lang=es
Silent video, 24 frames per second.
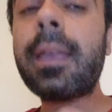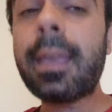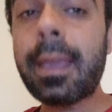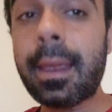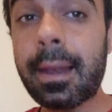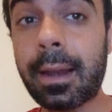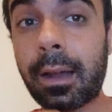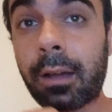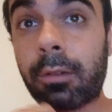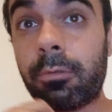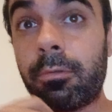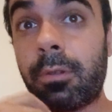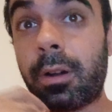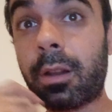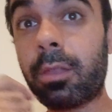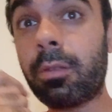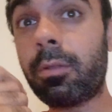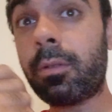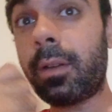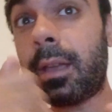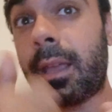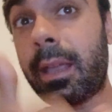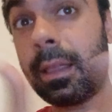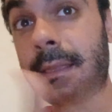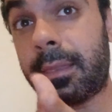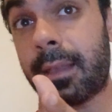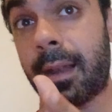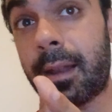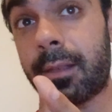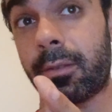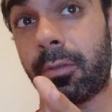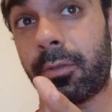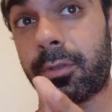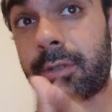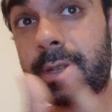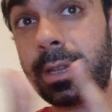el acuerdo entre
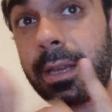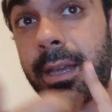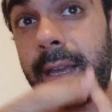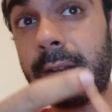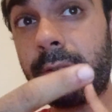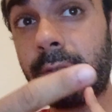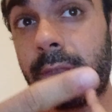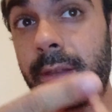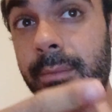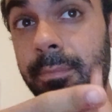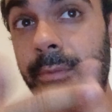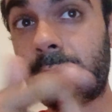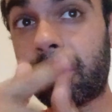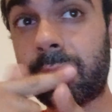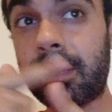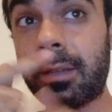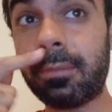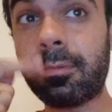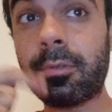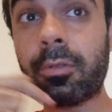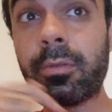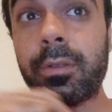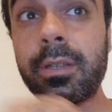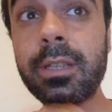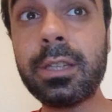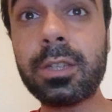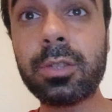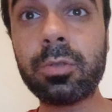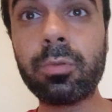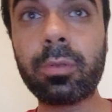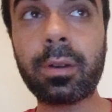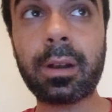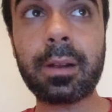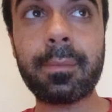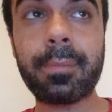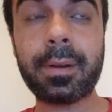el consejero deportivo y
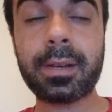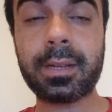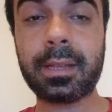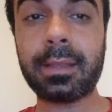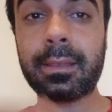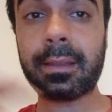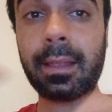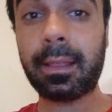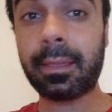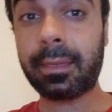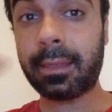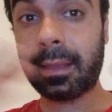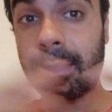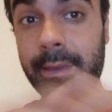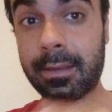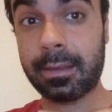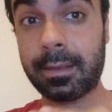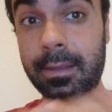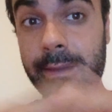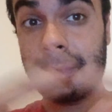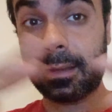su representante